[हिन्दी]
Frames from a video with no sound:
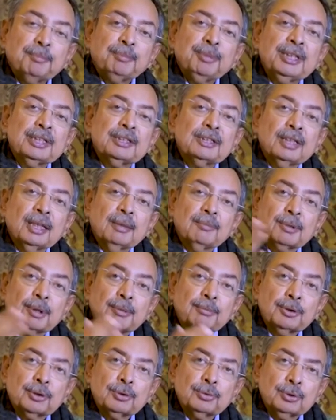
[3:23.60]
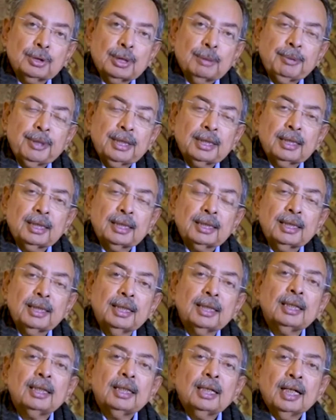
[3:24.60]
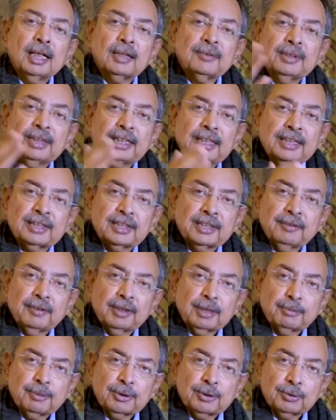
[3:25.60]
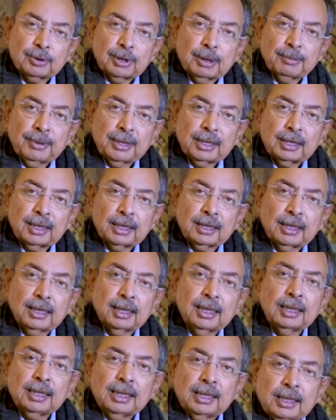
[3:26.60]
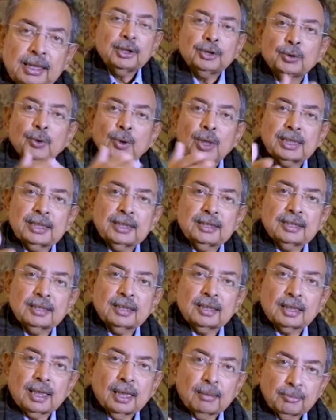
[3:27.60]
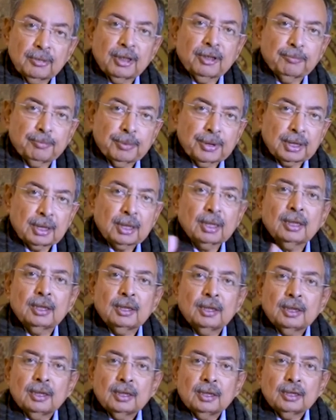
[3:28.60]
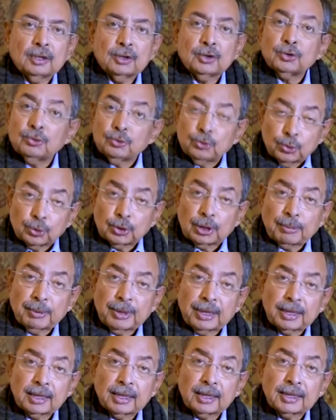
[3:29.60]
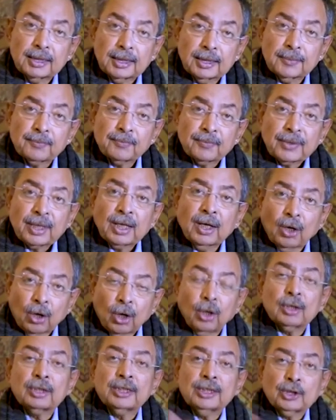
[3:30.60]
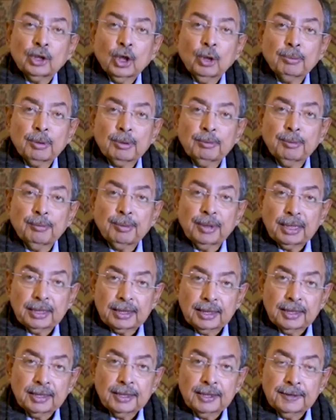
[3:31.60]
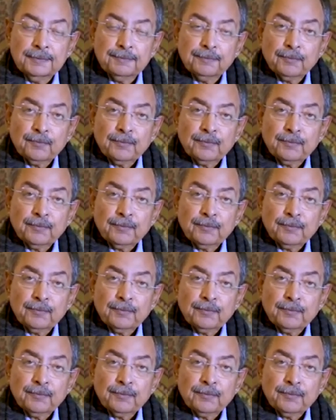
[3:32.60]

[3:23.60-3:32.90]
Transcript: पी चिदम्बरम पर जूता फेंका गया अरविंद केजरीवाल पर जूता फेंका गया योगा टीचर रामदेव पर जूता फेंका गया और नेताओं पर भी फेंके गए